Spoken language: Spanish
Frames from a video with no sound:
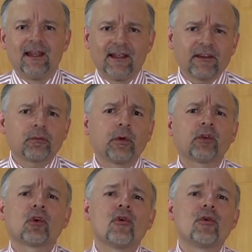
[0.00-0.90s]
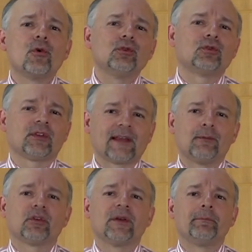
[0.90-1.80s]
En ese esfuerzo conjunto
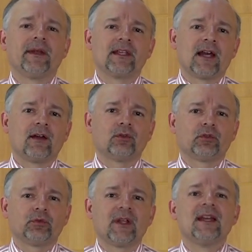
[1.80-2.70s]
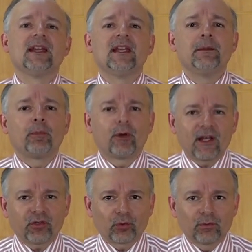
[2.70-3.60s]
estamos empeñados y por
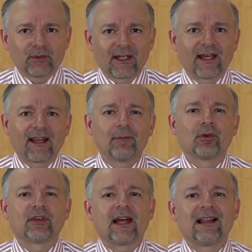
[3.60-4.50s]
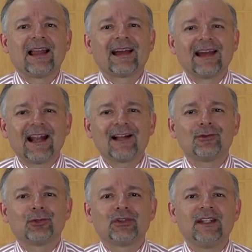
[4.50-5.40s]
eso queremos dar la
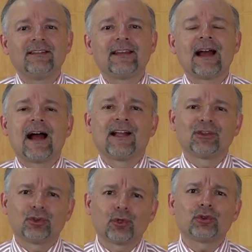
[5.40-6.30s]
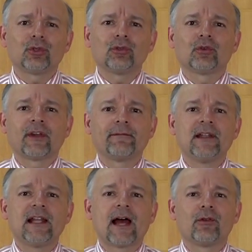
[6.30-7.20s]
gran noticia a todos los
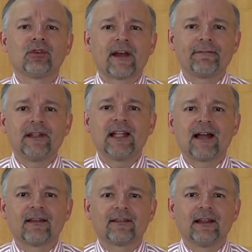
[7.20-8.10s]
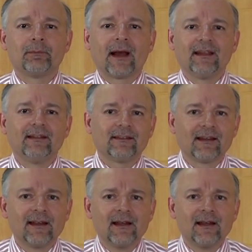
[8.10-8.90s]
afiliados y afiliadas del país,